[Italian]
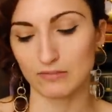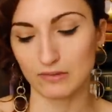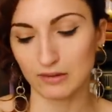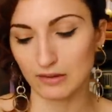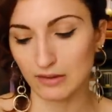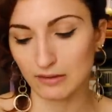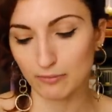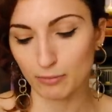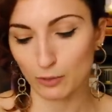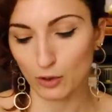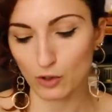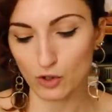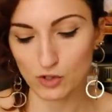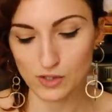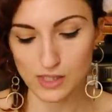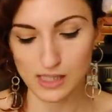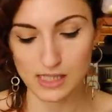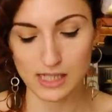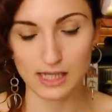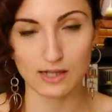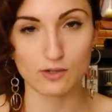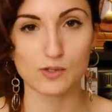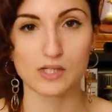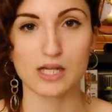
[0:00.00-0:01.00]
gli
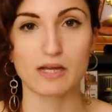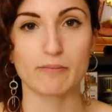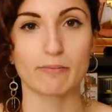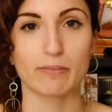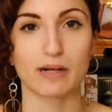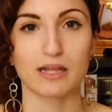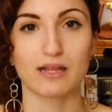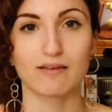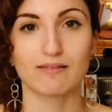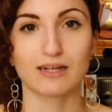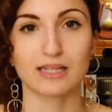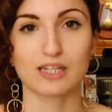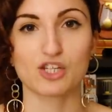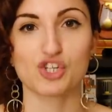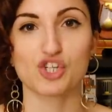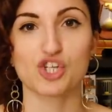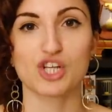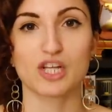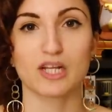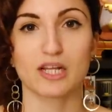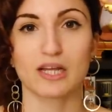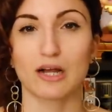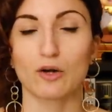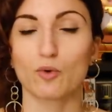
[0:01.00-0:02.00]
pronosticano sempre dei
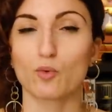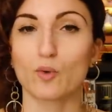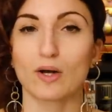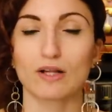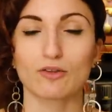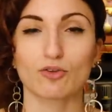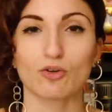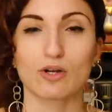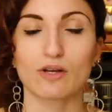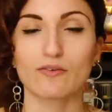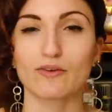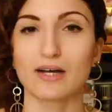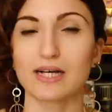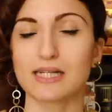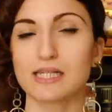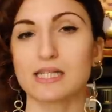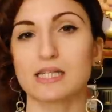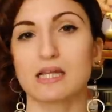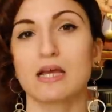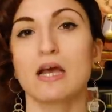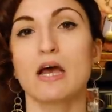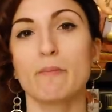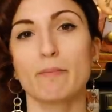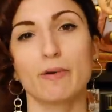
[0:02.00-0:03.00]
vaticini alquanto
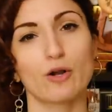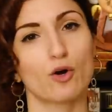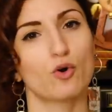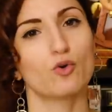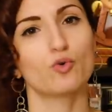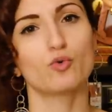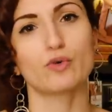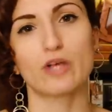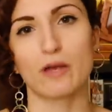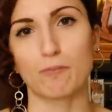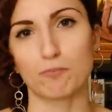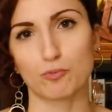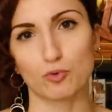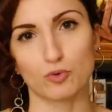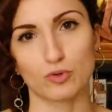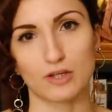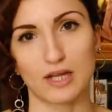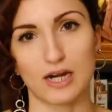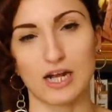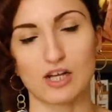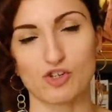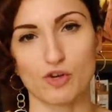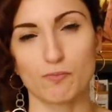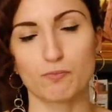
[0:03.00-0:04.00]
nefasti, però lui è più
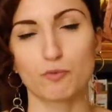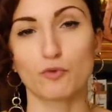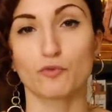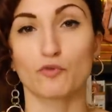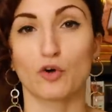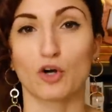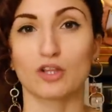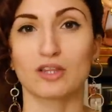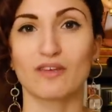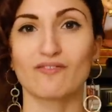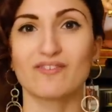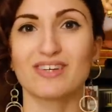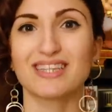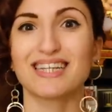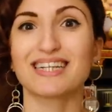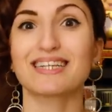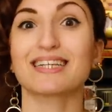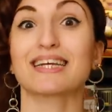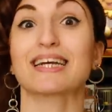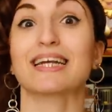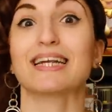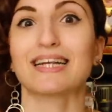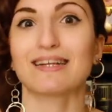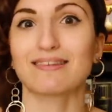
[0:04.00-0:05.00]
tenace, è più forte.
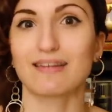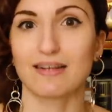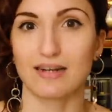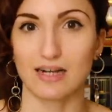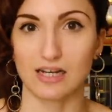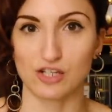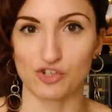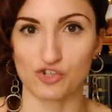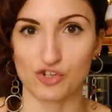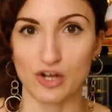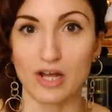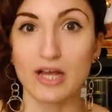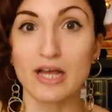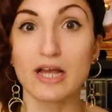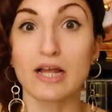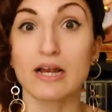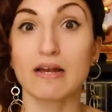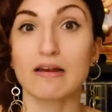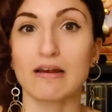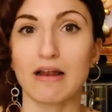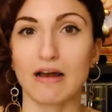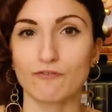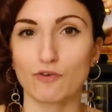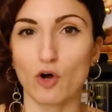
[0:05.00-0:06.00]
Vedrete che la tenacia,
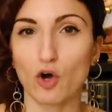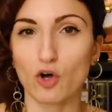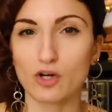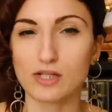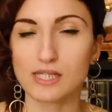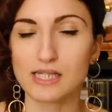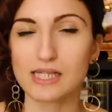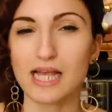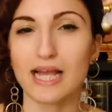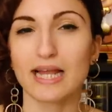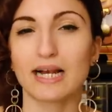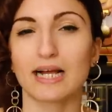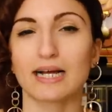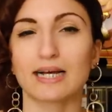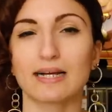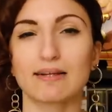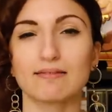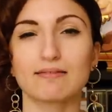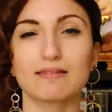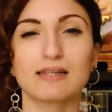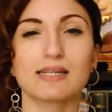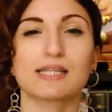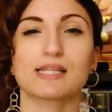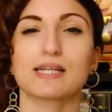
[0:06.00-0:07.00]
la forza è la
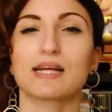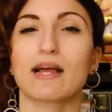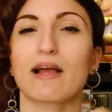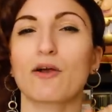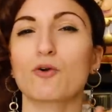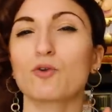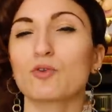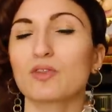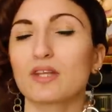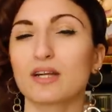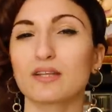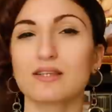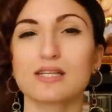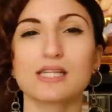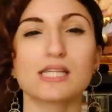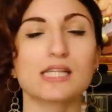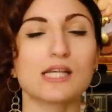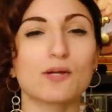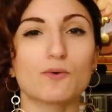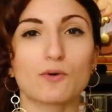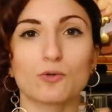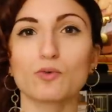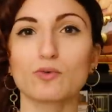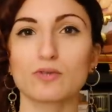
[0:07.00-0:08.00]
caratteristica che
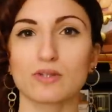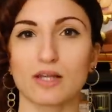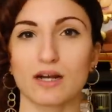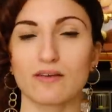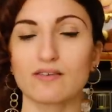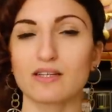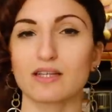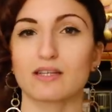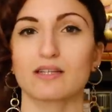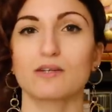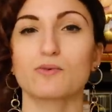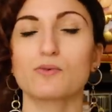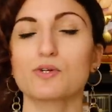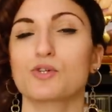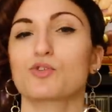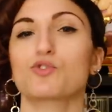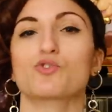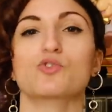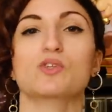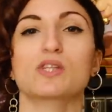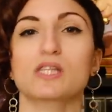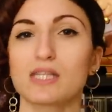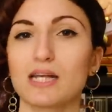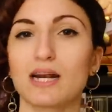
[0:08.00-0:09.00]
contraddistingue tutta la vita di
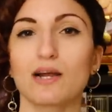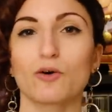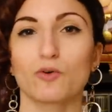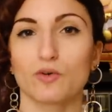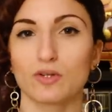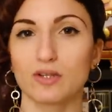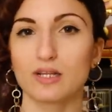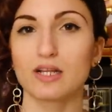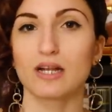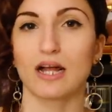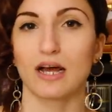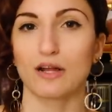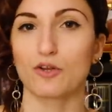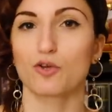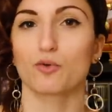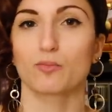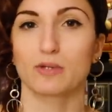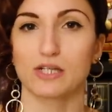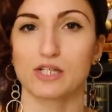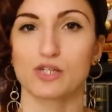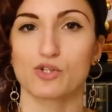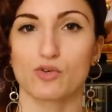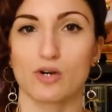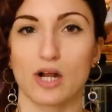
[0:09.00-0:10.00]
questo straordinario
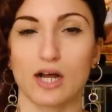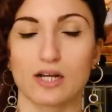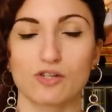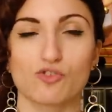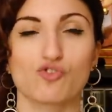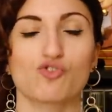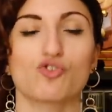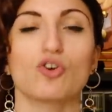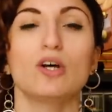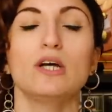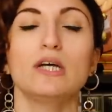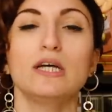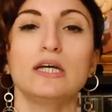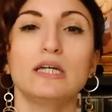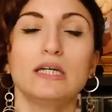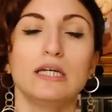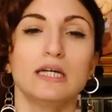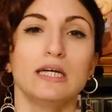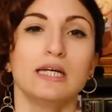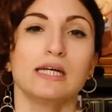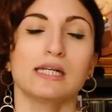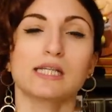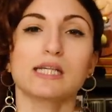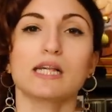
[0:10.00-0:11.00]
personaggio.
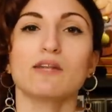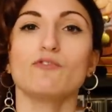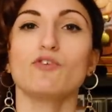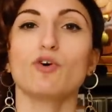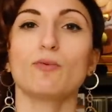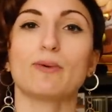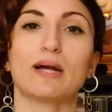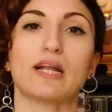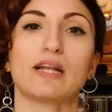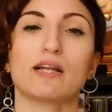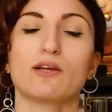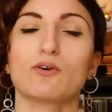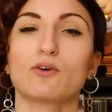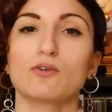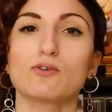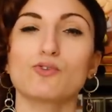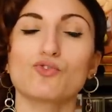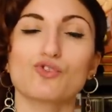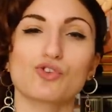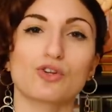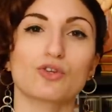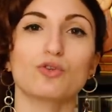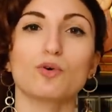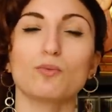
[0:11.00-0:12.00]
Silvio Pellico ad un
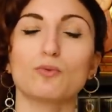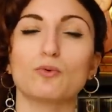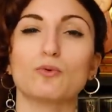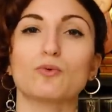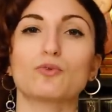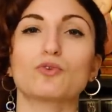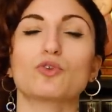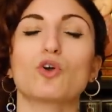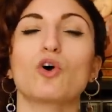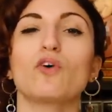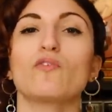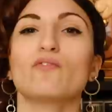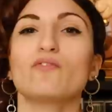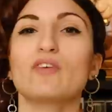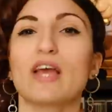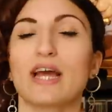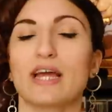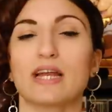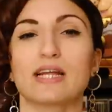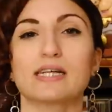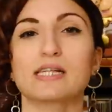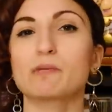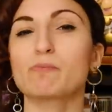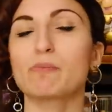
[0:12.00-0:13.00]
certo punto
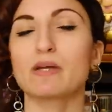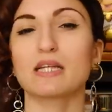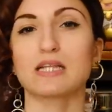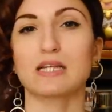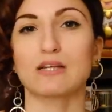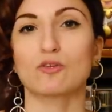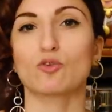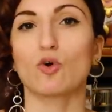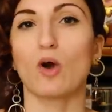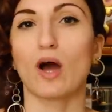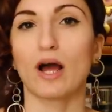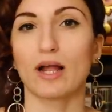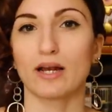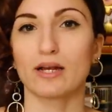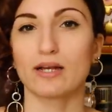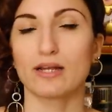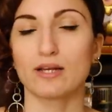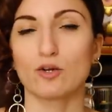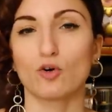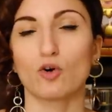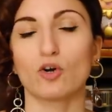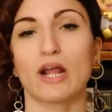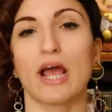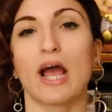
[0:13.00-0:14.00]
viene spedito a
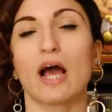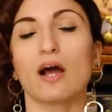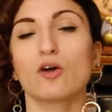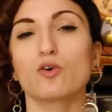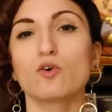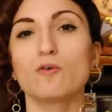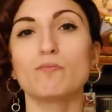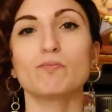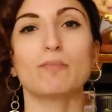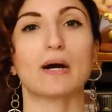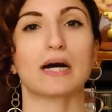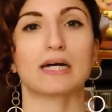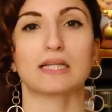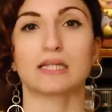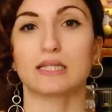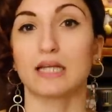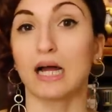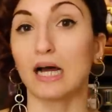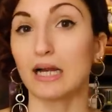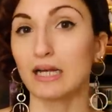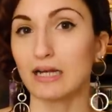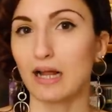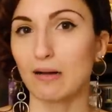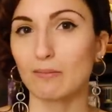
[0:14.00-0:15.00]
Lione,
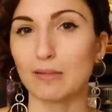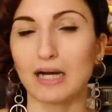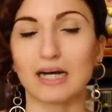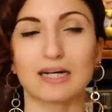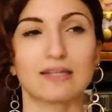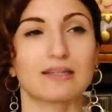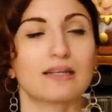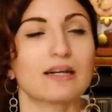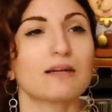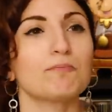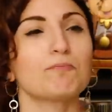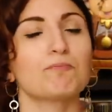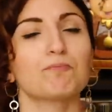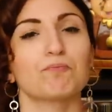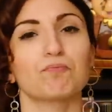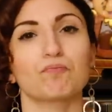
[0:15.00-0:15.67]
accompagna la madre